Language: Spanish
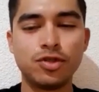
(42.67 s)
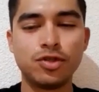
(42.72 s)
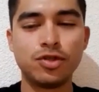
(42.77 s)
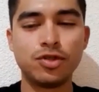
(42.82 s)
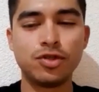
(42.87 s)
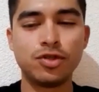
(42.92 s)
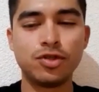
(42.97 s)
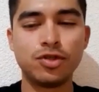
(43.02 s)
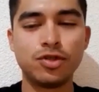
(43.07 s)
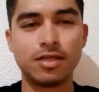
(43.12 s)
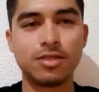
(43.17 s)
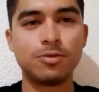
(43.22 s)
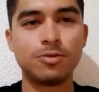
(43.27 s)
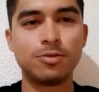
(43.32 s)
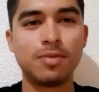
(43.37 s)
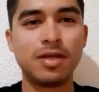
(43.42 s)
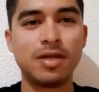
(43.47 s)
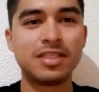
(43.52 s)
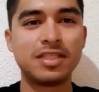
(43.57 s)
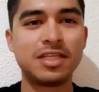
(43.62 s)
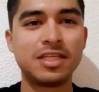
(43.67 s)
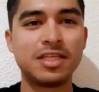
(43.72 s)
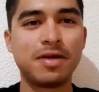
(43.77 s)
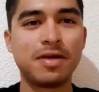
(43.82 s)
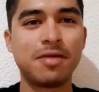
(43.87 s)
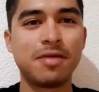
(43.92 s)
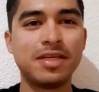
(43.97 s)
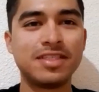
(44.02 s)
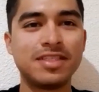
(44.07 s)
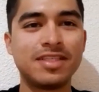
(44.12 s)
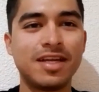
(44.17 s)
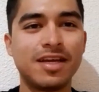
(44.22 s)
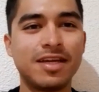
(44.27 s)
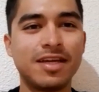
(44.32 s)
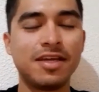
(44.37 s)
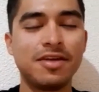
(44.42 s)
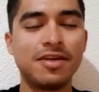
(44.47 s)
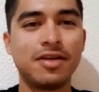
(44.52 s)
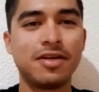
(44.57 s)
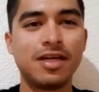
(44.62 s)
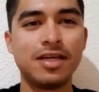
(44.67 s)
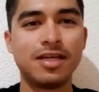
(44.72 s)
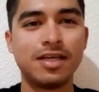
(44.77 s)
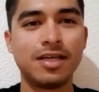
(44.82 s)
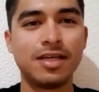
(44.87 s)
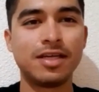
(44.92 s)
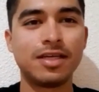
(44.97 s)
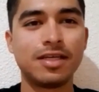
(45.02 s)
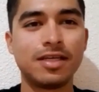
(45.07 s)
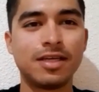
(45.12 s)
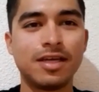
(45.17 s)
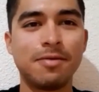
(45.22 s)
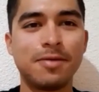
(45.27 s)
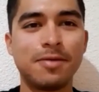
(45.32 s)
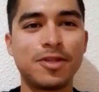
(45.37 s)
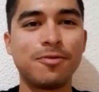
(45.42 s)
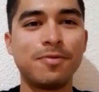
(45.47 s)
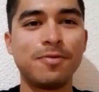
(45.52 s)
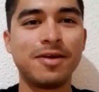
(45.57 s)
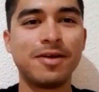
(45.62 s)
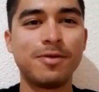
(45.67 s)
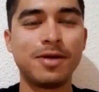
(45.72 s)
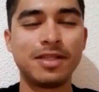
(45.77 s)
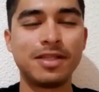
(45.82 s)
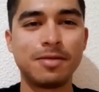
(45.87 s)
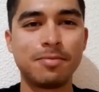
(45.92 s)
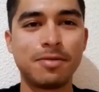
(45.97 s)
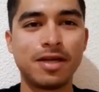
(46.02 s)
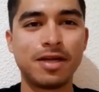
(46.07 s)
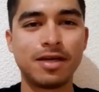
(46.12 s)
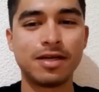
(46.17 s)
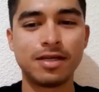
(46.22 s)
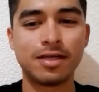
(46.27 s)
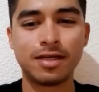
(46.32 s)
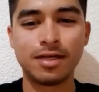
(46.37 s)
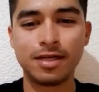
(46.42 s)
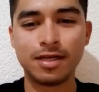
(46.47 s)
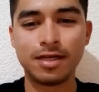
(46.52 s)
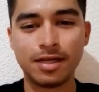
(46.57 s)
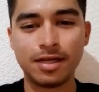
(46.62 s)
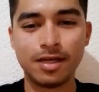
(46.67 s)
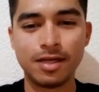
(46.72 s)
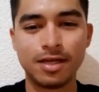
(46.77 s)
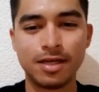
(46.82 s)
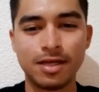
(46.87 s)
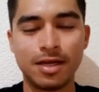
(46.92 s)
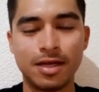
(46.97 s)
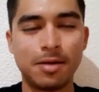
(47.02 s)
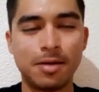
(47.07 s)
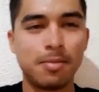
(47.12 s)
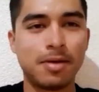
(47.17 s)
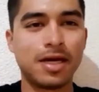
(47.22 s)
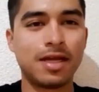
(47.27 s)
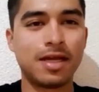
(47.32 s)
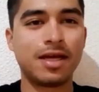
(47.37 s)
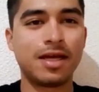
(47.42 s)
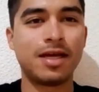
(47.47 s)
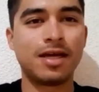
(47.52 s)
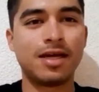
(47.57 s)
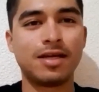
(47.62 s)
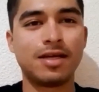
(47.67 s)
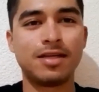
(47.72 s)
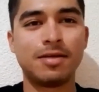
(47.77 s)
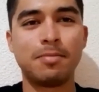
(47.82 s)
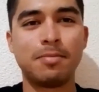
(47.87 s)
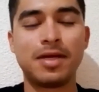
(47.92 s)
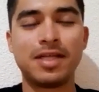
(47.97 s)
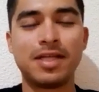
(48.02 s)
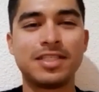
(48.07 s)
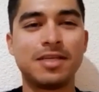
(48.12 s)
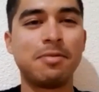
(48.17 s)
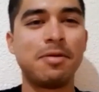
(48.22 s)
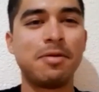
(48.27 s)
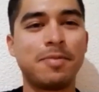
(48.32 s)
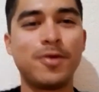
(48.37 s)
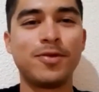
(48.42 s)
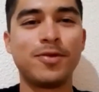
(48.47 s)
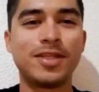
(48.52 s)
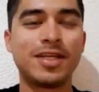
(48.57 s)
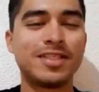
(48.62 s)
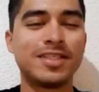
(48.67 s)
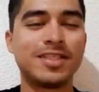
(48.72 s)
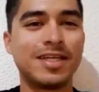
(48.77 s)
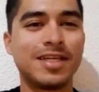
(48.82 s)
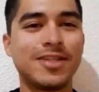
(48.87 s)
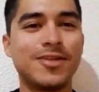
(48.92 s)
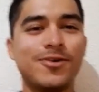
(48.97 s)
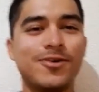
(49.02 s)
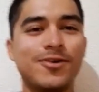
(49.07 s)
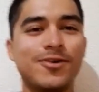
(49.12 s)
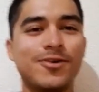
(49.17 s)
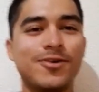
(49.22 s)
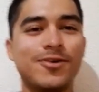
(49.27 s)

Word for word: eh. es un placer para mí estar aquí, ¿verdad? Eh, que me tomen en cuenta para, para, hacerme preguntas de todo.